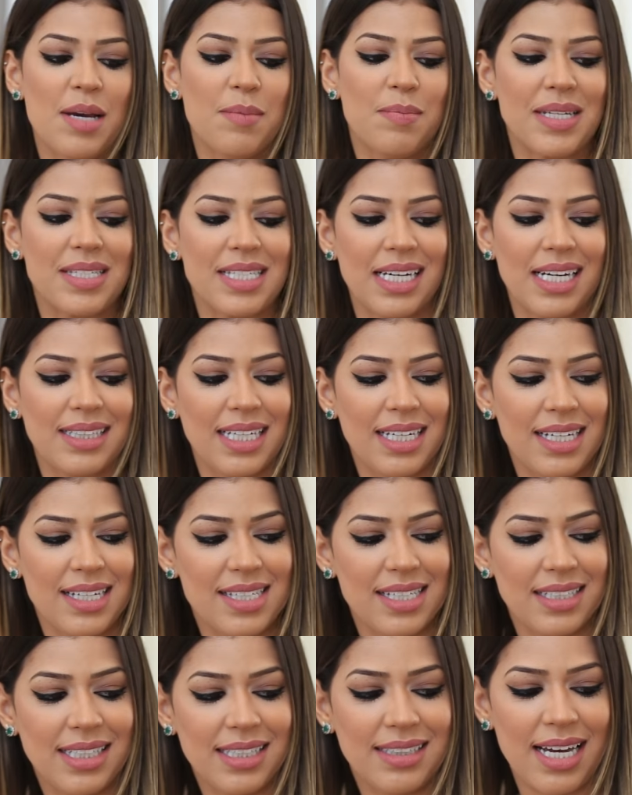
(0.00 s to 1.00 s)
Mas ela tem
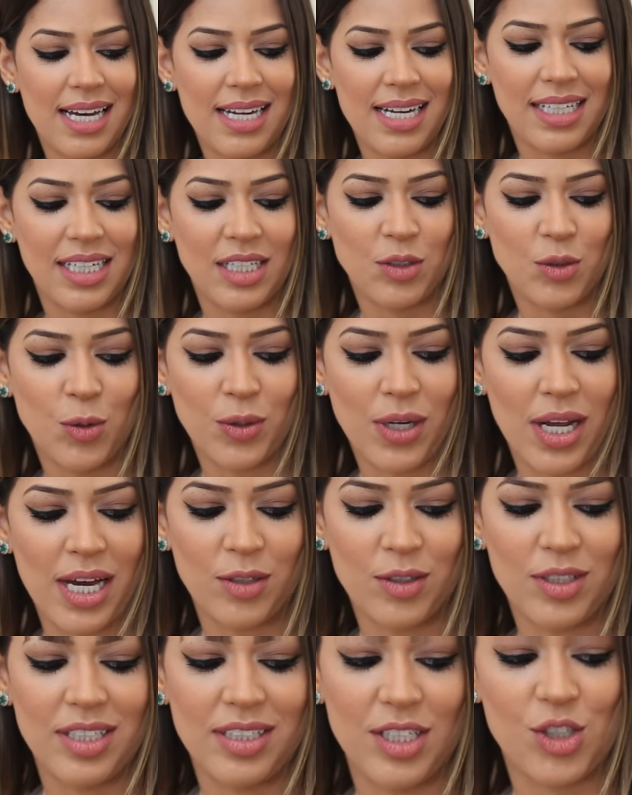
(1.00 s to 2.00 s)
esse detalhe aqui em
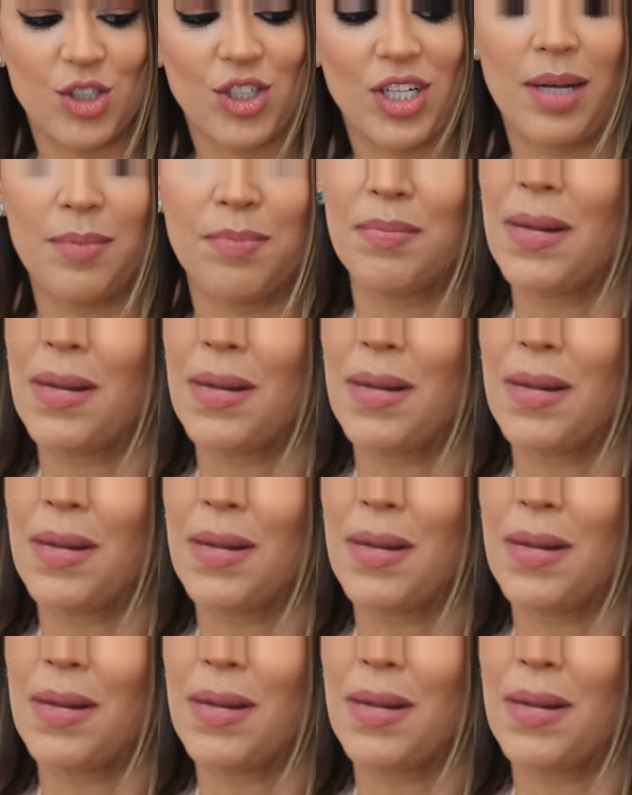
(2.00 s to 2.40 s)
dourado que deixa ela